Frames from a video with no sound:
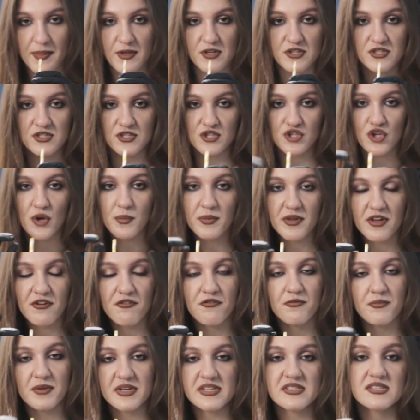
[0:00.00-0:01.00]
есть, чтобы
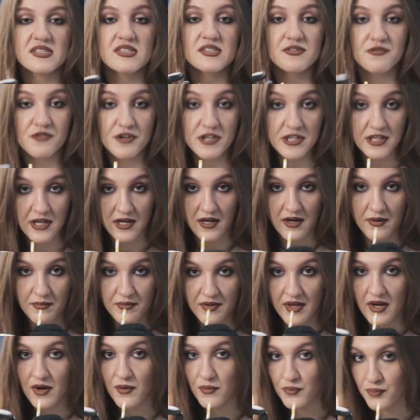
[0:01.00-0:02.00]
нам вместе с
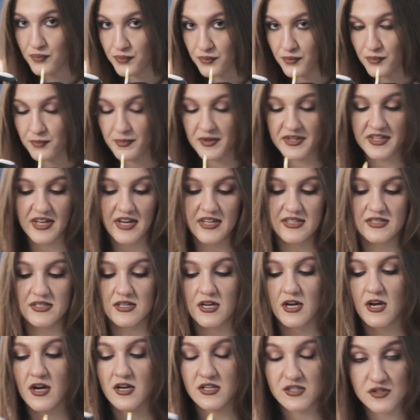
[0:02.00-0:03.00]
выдохом да, подать
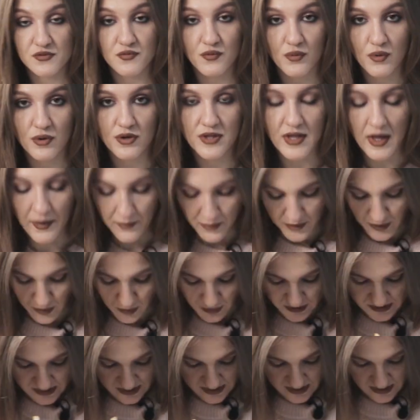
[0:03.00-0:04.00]
звук, нам
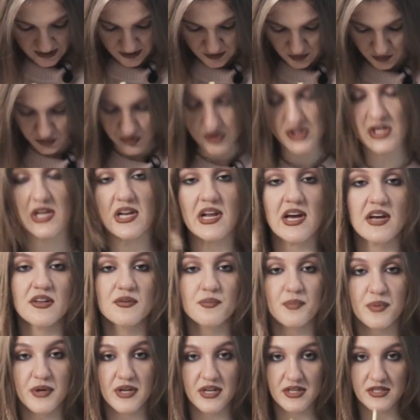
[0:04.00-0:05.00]
приходится делать усилия
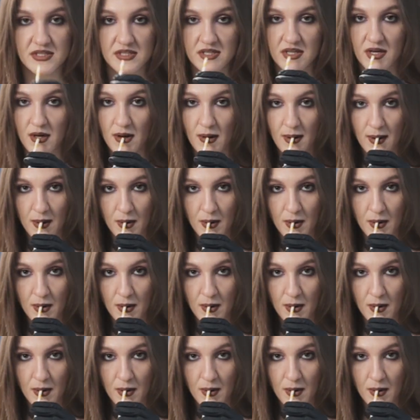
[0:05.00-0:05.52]
от пресса.